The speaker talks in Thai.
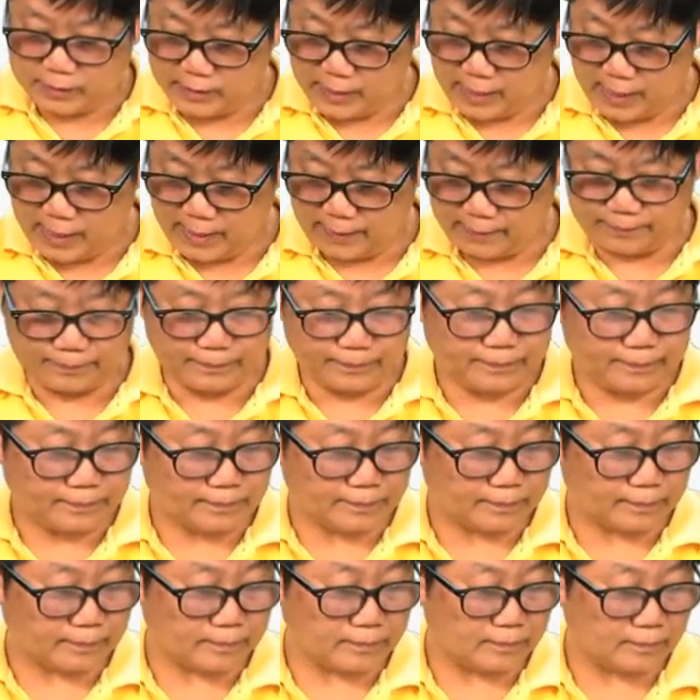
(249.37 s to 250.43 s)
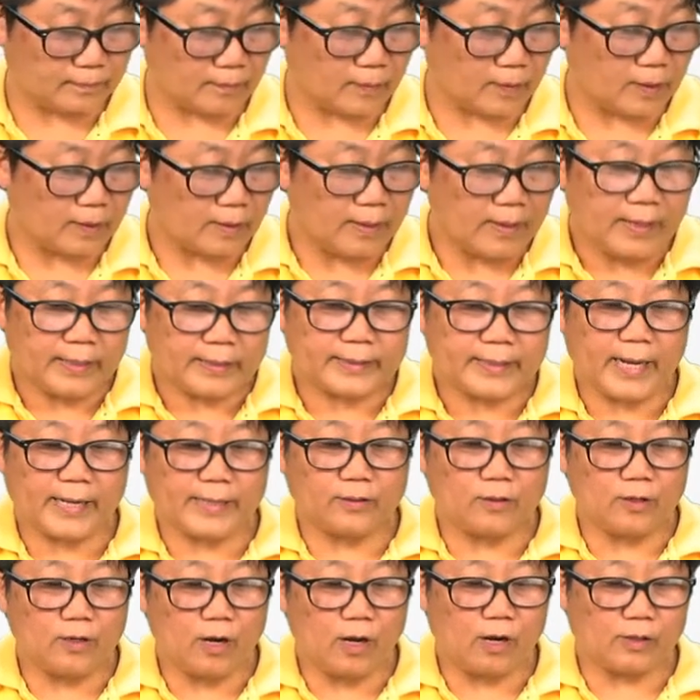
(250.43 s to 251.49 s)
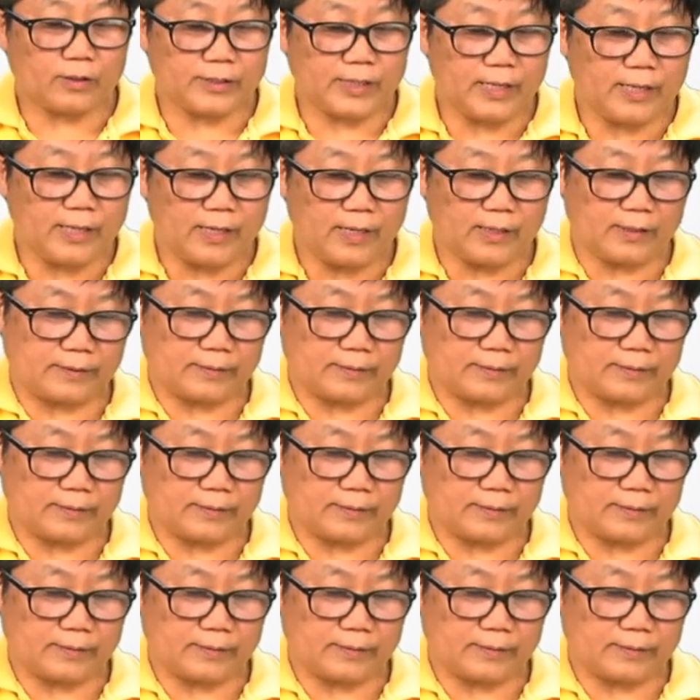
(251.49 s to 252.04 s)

เช่น การทดลองที่